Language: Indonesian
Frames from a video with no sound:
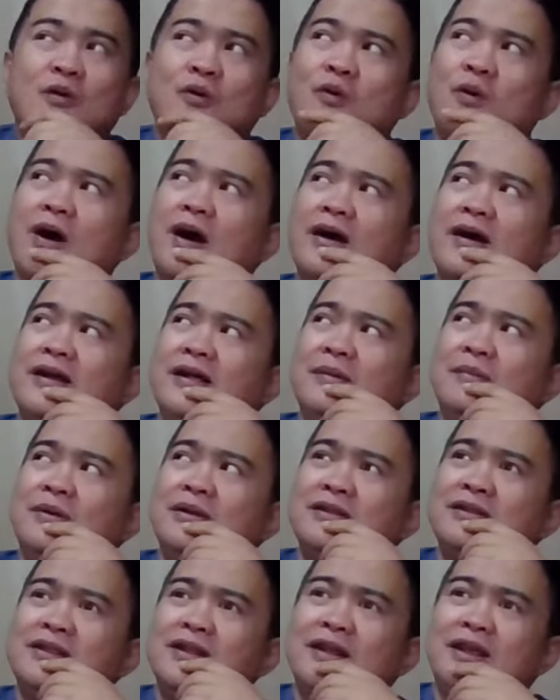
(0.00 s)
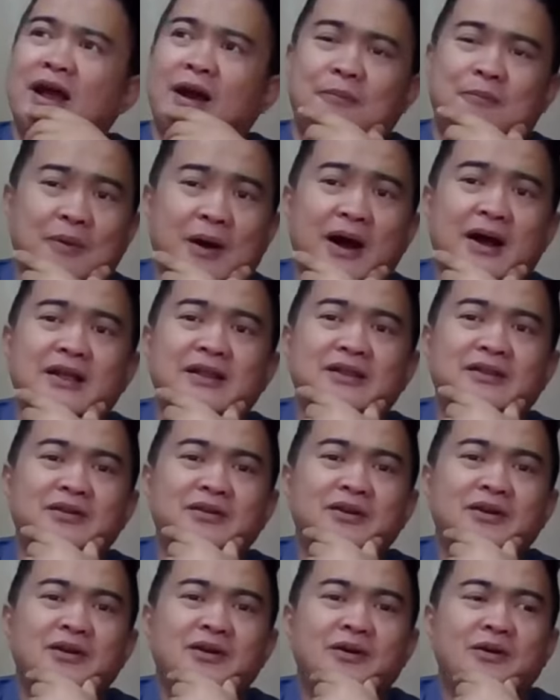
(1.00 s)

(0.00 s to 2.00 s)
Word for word: wakil menteri apa gitu.